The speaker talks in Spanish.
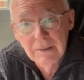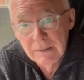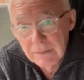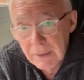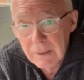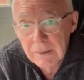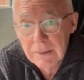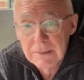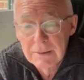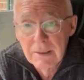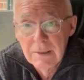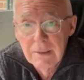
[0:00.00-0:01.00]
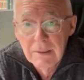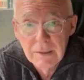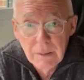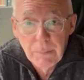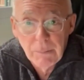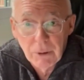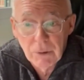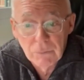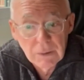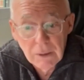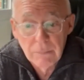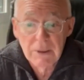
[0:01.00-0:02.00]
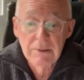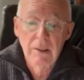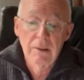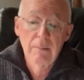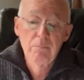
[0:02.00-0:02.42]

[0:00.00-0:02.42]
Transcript: y décadas de privación de libertad.